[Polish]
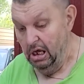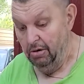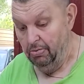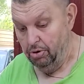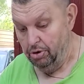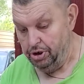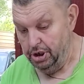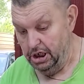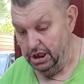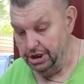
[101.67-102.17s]

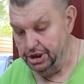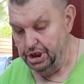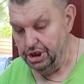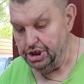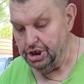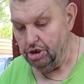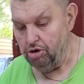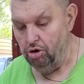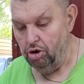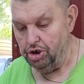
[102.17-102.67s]
Bo teraz
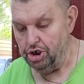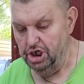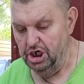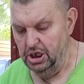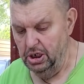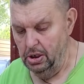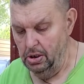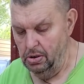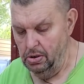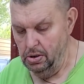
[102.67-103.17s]
jeszcze
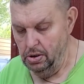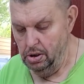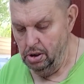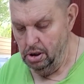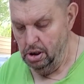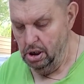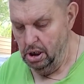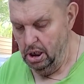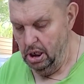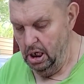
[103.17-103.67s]
gorzej.
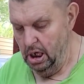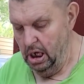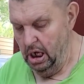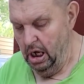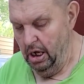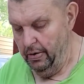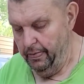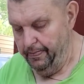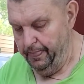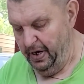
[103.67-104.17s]

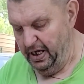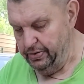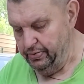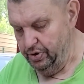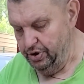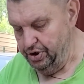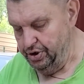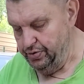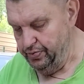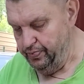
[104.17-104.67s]

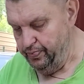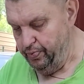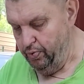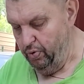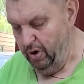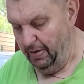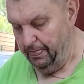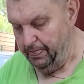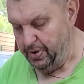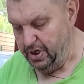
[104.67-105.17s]
Padłeś w
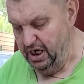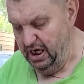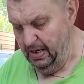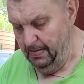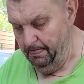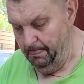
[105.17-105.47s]
pułapkę.